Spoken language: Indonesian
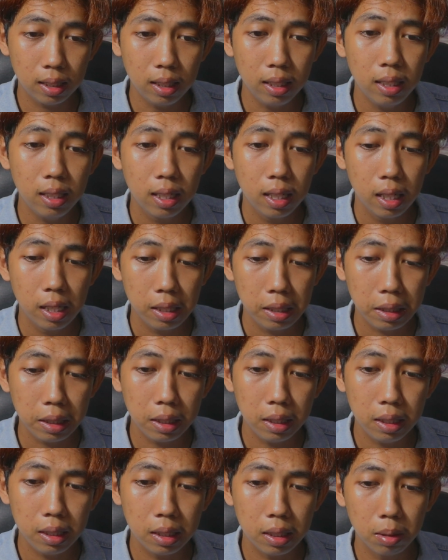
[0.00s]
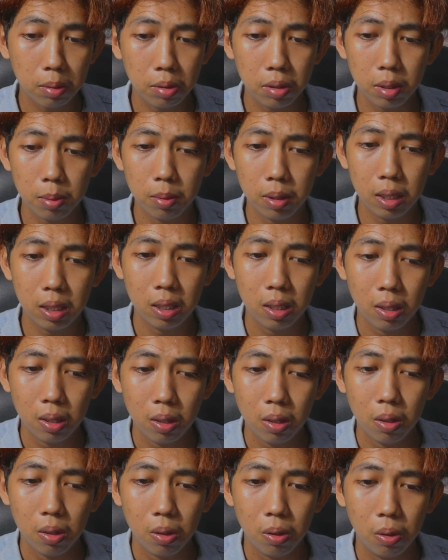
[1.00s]
si Lily ya teman-teman.
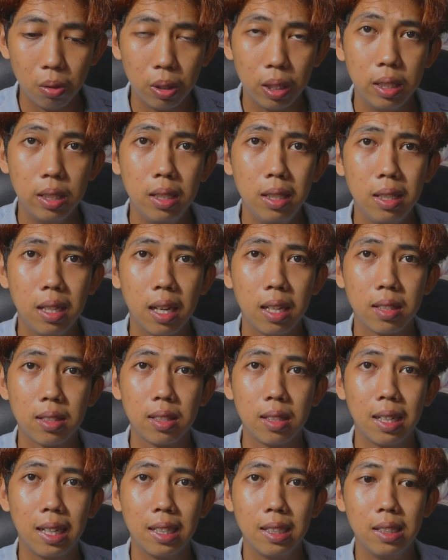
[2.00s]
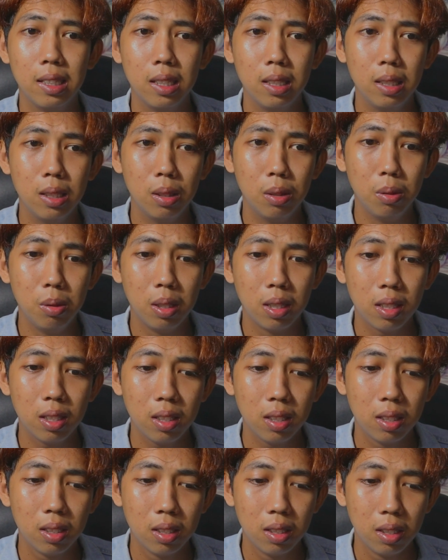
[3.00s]
Oke jadi kayak sengaja gitu
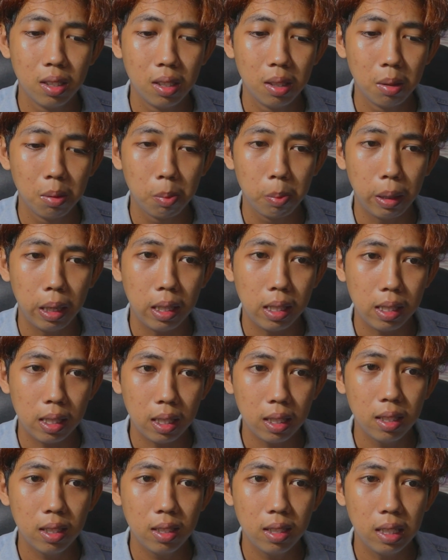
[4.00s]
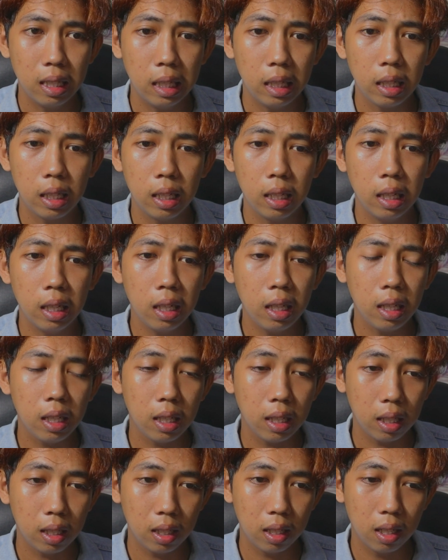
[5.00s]
ya pengen si Nick
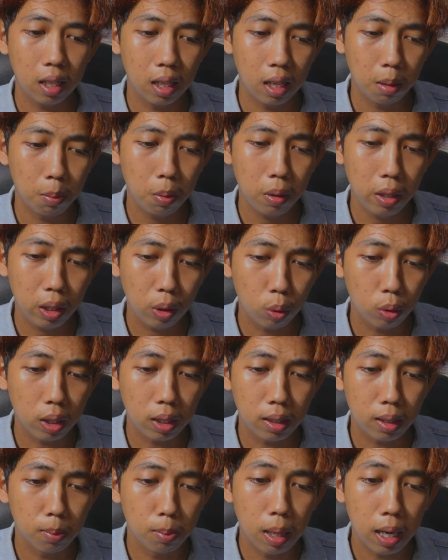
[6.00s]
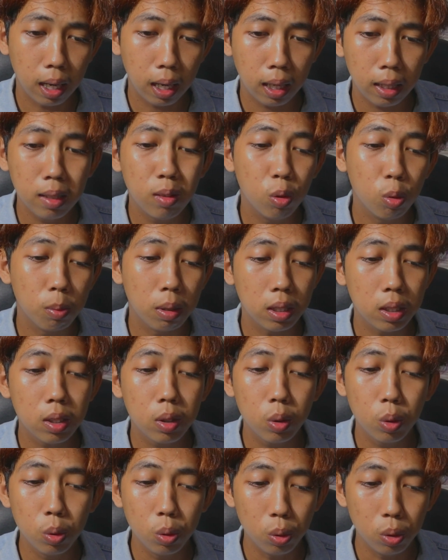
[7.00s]
ini apa ikutan terbakar di rumah
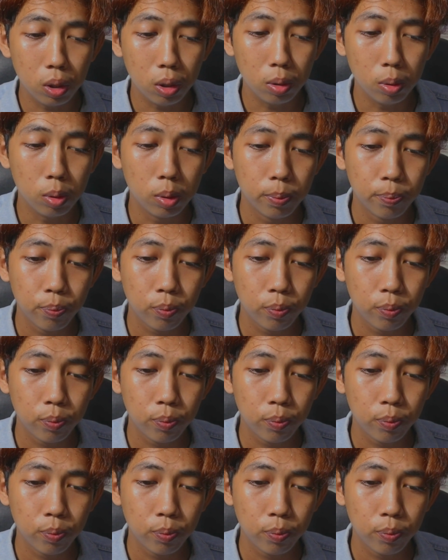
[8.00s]
itu gitu